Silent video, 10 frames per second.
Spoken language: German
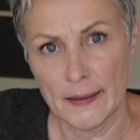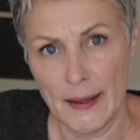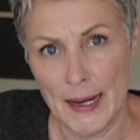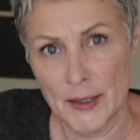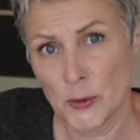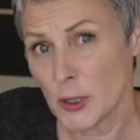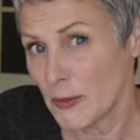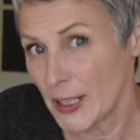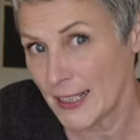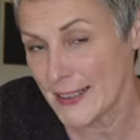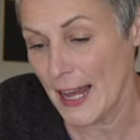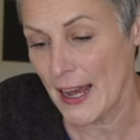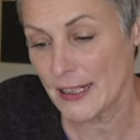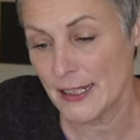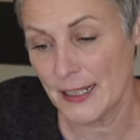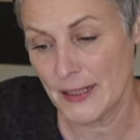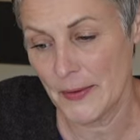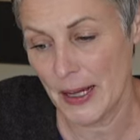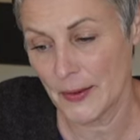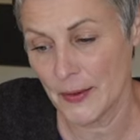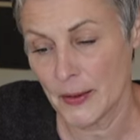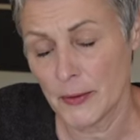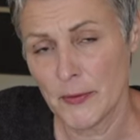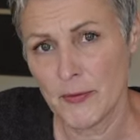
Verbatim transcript: Zeitungen, wie gesagt, ins Wasser.